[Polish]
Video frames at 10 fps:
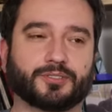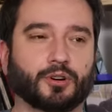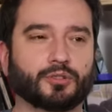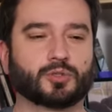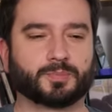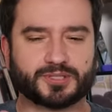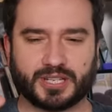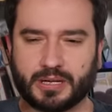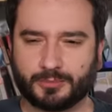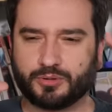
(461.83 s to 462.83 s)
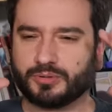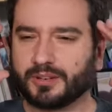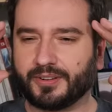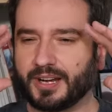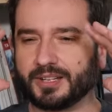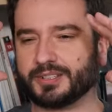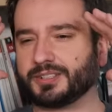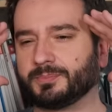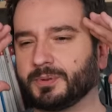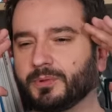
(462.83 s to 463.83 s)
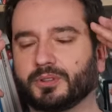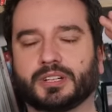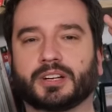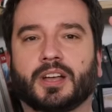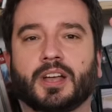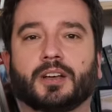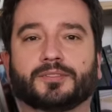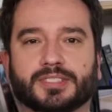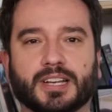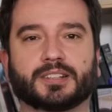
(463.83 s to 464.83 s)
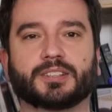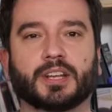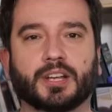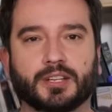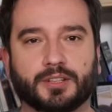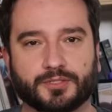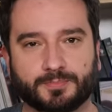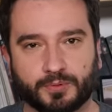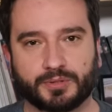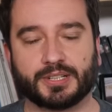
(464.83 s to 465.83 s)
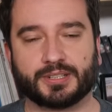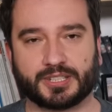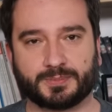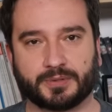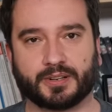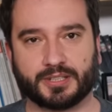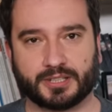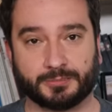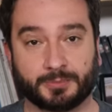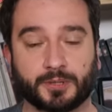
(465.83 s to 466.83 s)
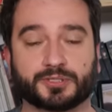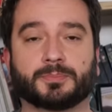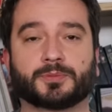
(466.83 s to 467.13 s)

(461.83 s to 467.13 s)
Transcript: W końcu, po całym dniu nawalania się po mordach, wstali i wspólnie zaśpiewali hymn Polski.